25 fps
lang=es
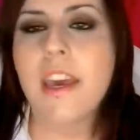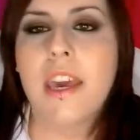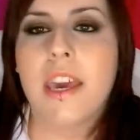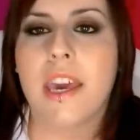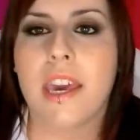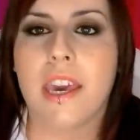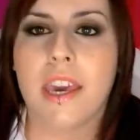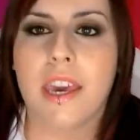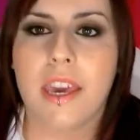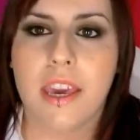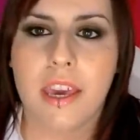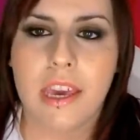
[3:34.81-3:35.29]

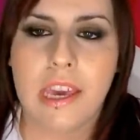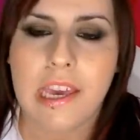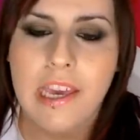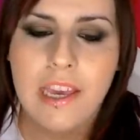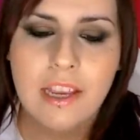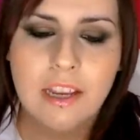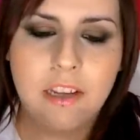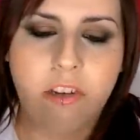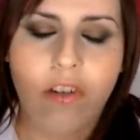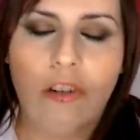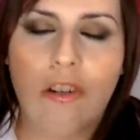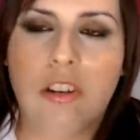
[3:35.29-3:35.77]
eh,
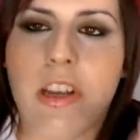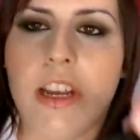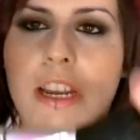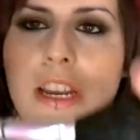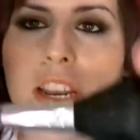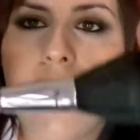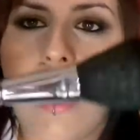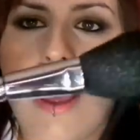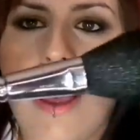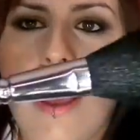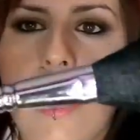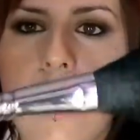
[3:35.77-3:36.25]
eso, es
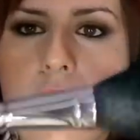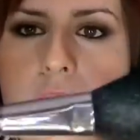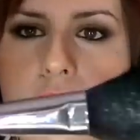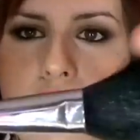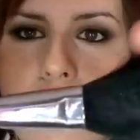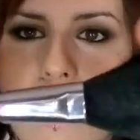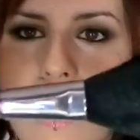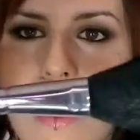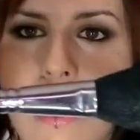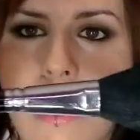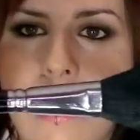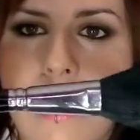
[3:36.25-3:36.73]

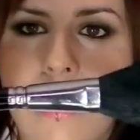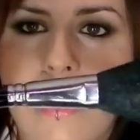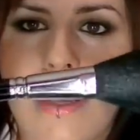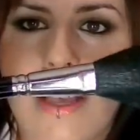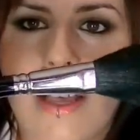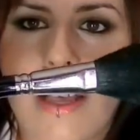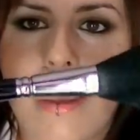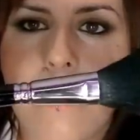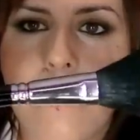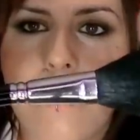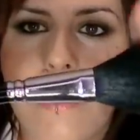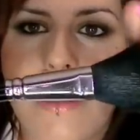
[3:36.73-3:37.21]
la
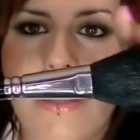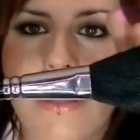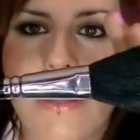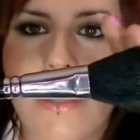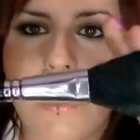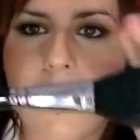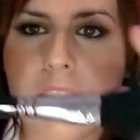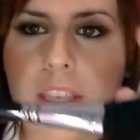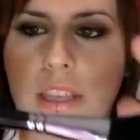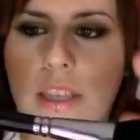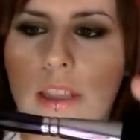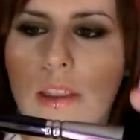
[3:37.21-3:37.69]

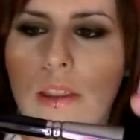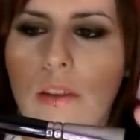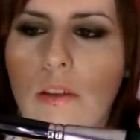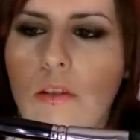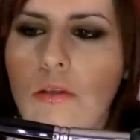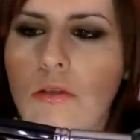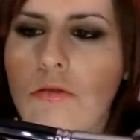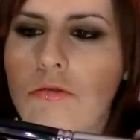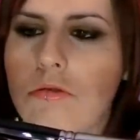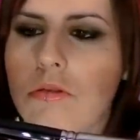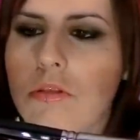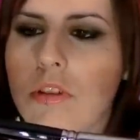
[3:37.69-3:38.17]

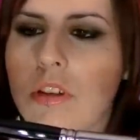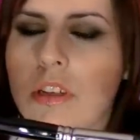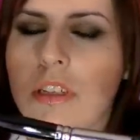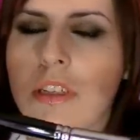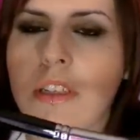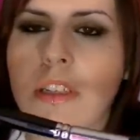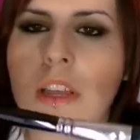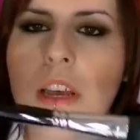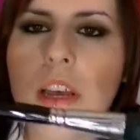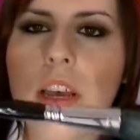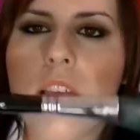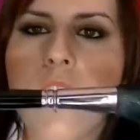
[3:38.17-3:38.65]
K22
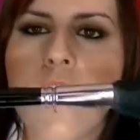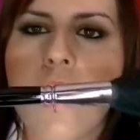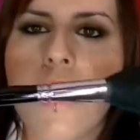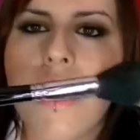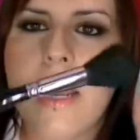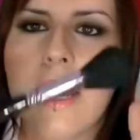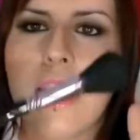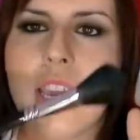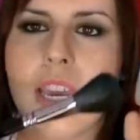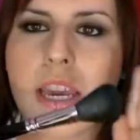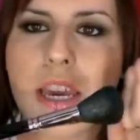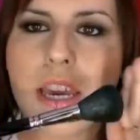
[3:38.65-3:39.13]
esta
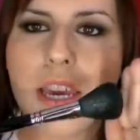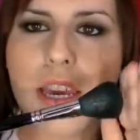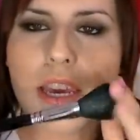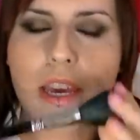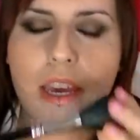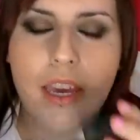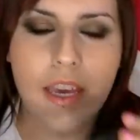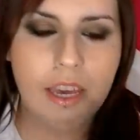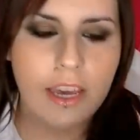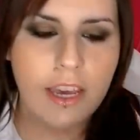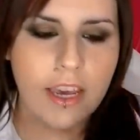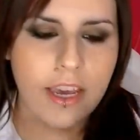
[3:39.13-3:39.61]

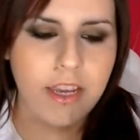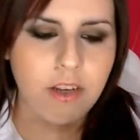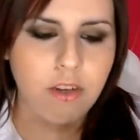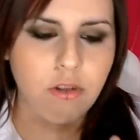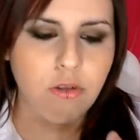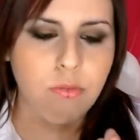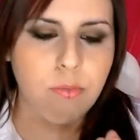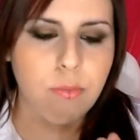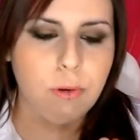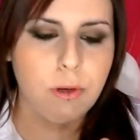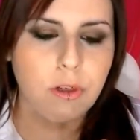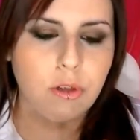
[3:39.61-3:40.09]
y es
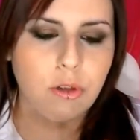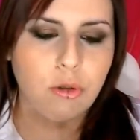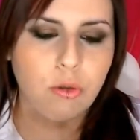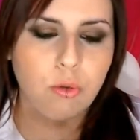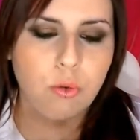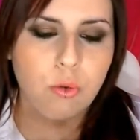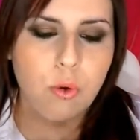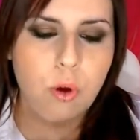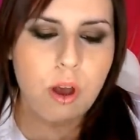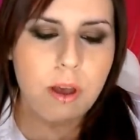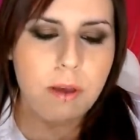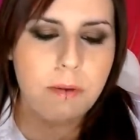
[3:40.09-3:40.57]
súper
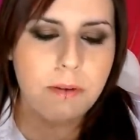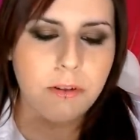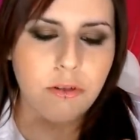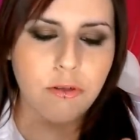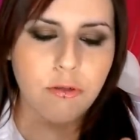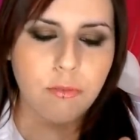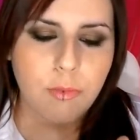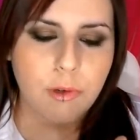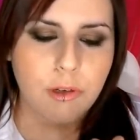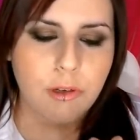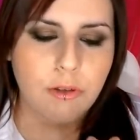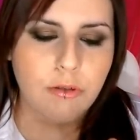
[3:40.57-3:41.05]
suave,
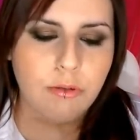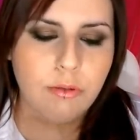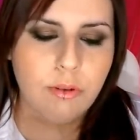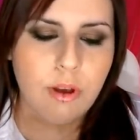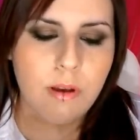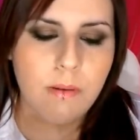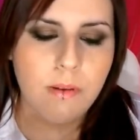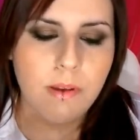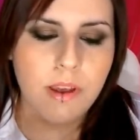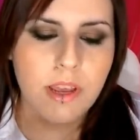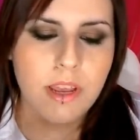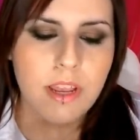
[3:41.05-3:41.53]
súper
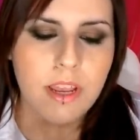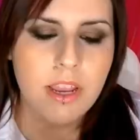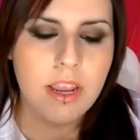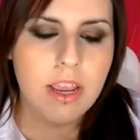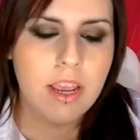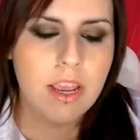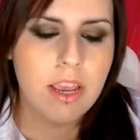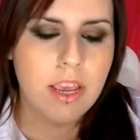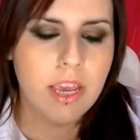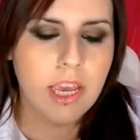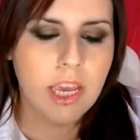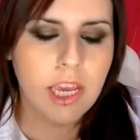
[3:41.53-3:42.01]
suave
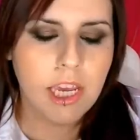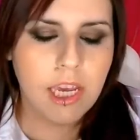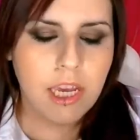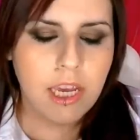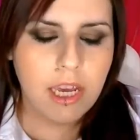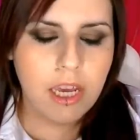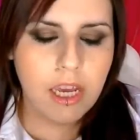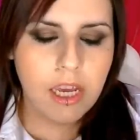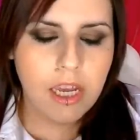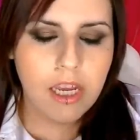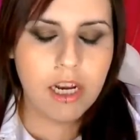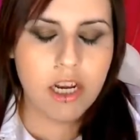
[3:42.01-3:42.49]

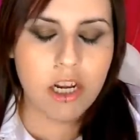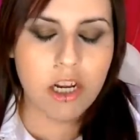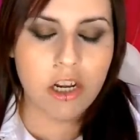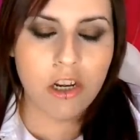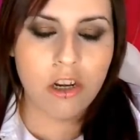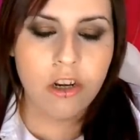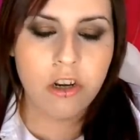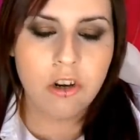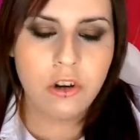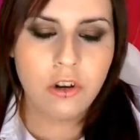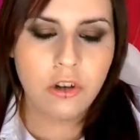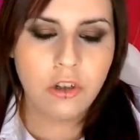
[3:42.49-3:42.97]
y
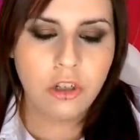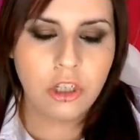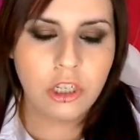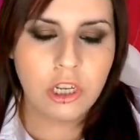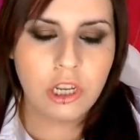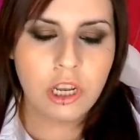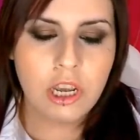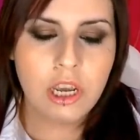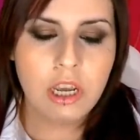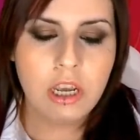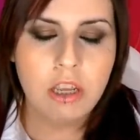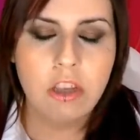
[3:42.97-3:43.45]
no
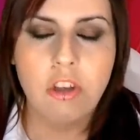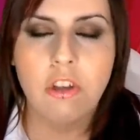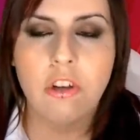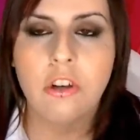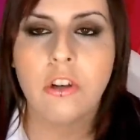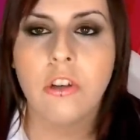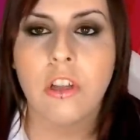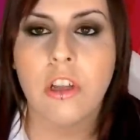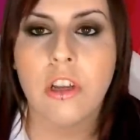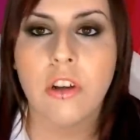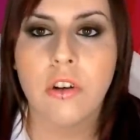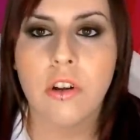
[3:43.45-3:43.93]
sé, yo
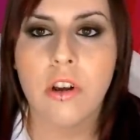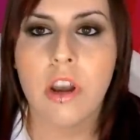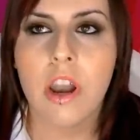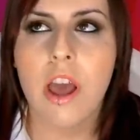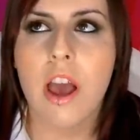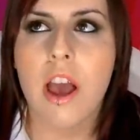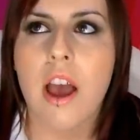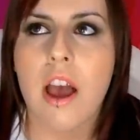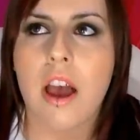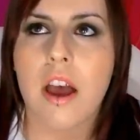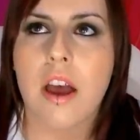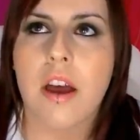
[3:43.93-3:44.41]
no tengo
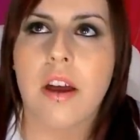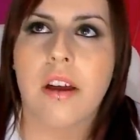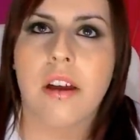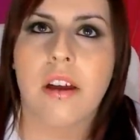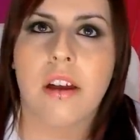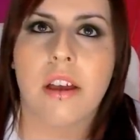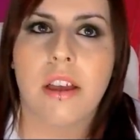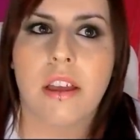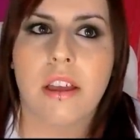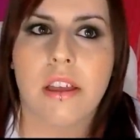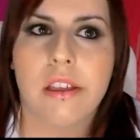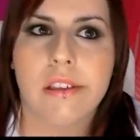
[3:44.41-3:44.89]

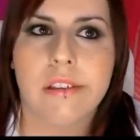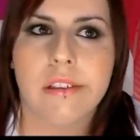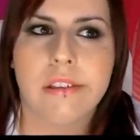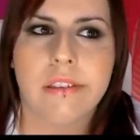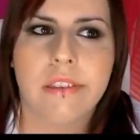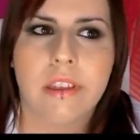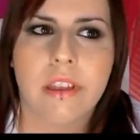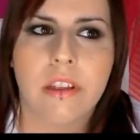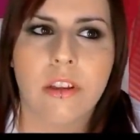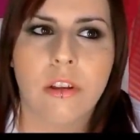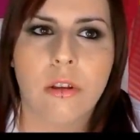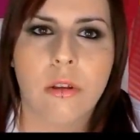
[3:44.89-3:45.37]
la
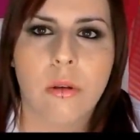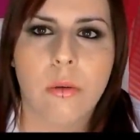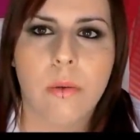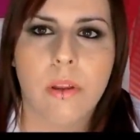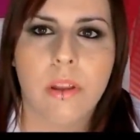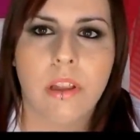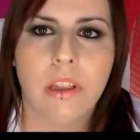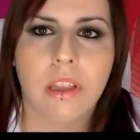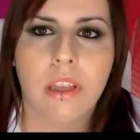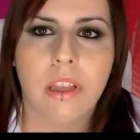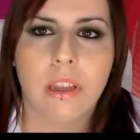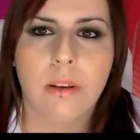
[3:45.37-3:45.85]

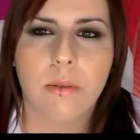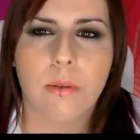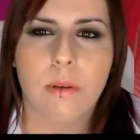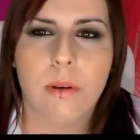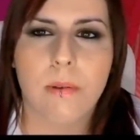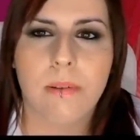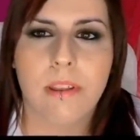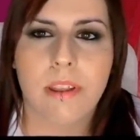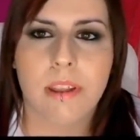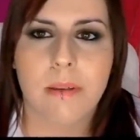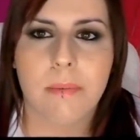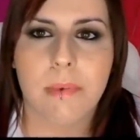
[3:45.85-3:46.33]

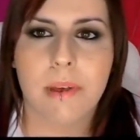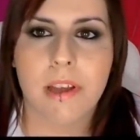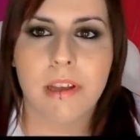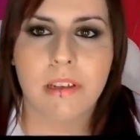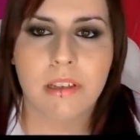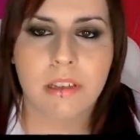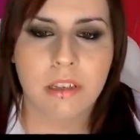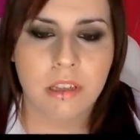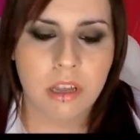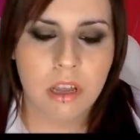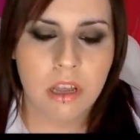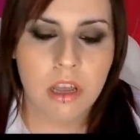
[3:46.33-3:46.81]
129 eh, de
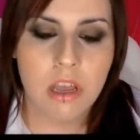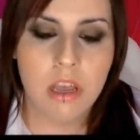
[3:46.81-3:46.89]
MAC